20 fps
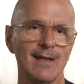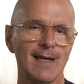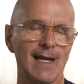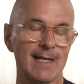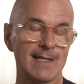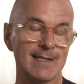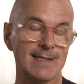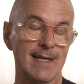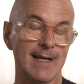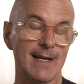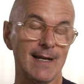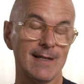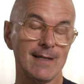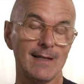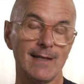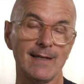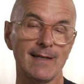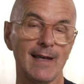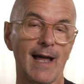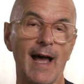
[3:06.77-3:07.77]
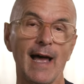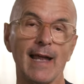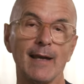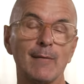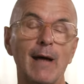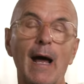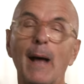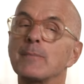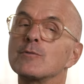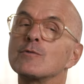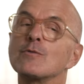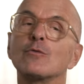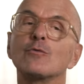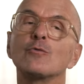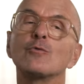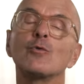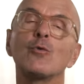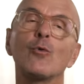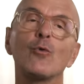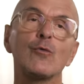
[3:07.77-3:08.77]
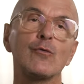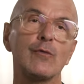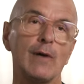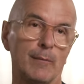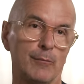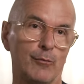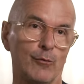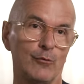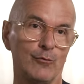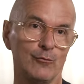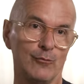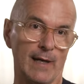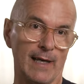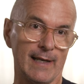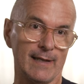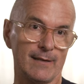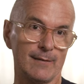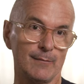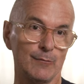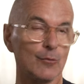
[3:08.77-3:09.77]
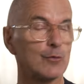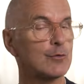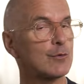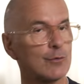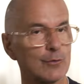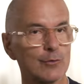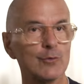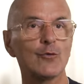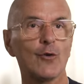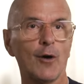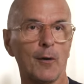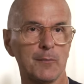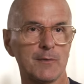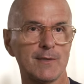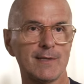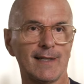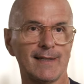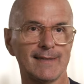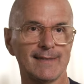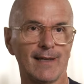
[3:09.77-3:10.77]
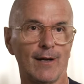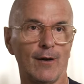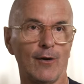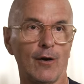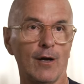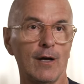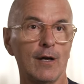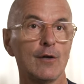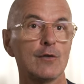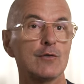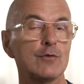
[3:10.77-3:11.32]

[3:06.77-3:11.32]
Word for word: erzählen, in einem absoluten Tovabo enden muss. Und so kommt es dann ja auch. Mhm.